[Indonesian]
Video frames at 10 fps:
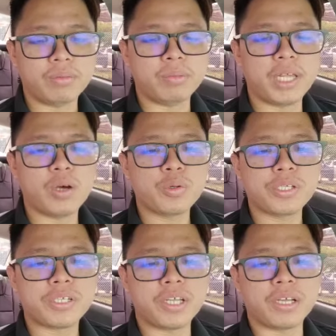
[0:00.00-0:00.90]
beliau
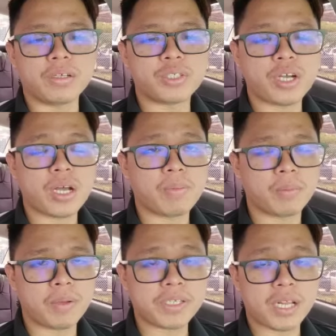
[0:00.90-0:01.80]
sering cakap
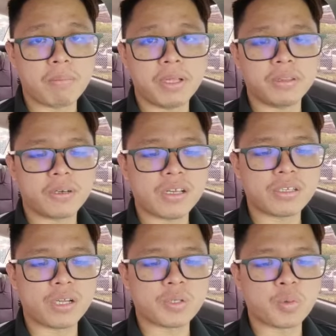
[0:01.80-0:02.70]
pasal banteras
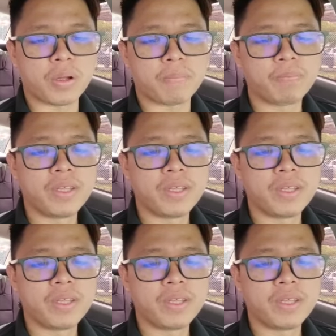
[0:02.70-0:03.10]
rasuah,